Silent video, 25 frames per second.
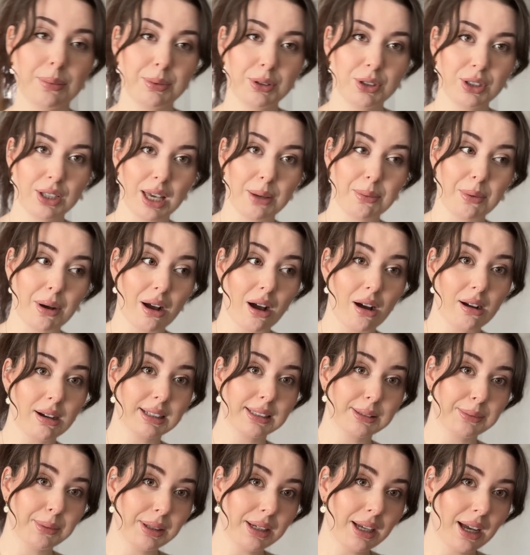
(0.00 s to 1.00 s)
bir şey bak
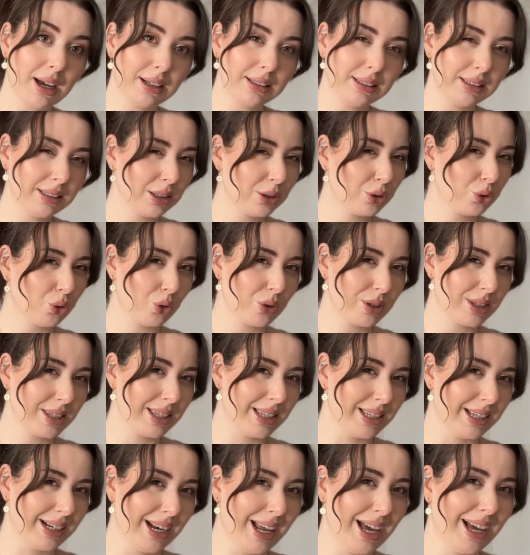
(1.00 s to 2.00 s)
aklıma geldi yine çok
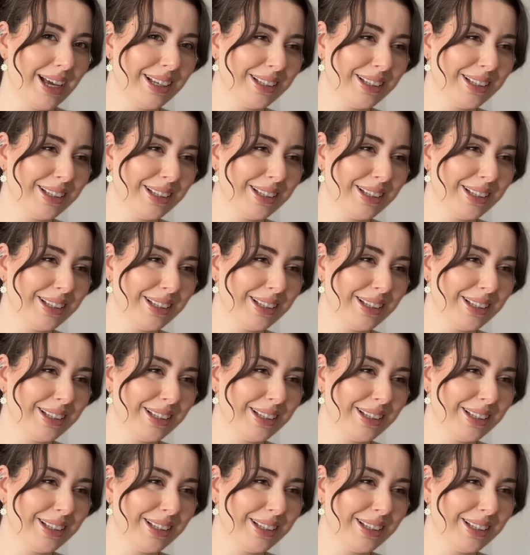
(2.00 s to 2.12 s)
sinirlendim.